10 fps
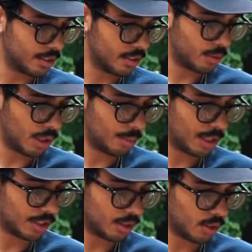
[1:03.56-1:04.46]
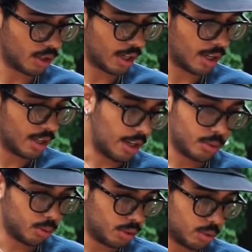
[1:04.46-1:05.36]
sicuramente dona a
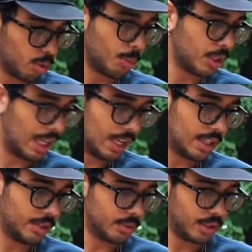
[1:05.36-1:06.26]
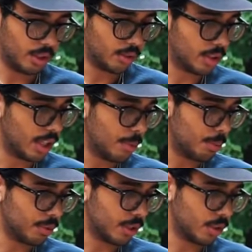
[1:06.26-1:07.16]
tutti e due i modelli un sacco di grip,
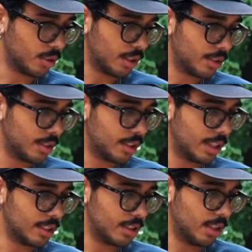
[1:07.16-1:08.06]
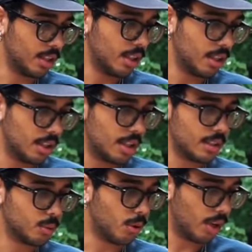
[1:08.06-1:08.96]
un sacco di resistenza nella
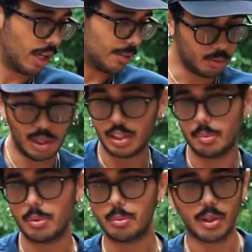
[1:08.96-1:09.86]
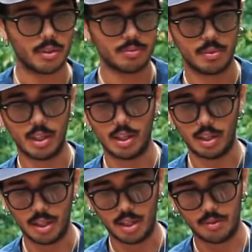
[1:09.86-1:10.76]
suola, nulla di più però, eh,
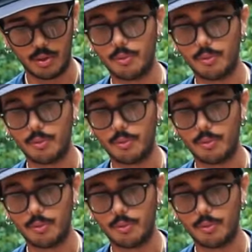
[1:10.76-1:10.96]
fa